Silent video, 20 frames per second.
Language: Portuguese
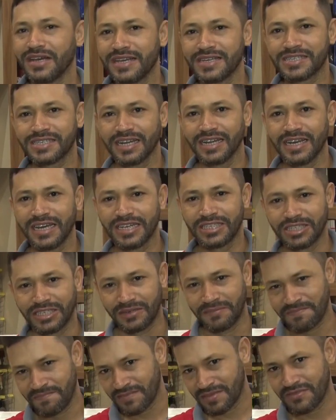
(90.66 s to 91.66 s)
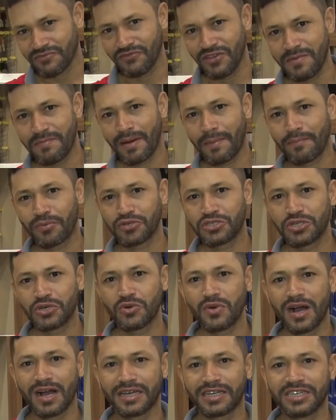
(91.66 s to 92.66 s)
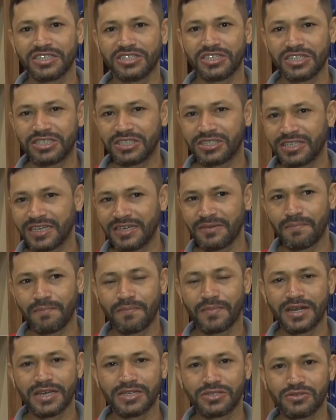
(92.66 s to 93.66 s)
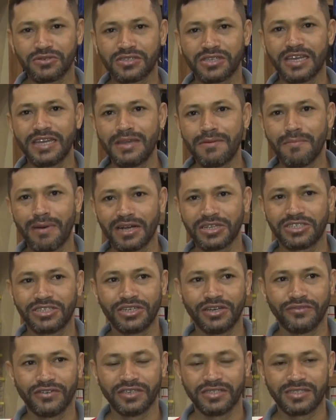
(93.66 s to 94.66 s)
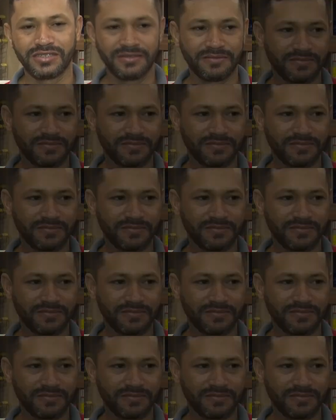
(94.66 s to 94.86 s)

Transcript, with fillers: excelente Vem para Potiguar que a gente tem preços imbatíveis.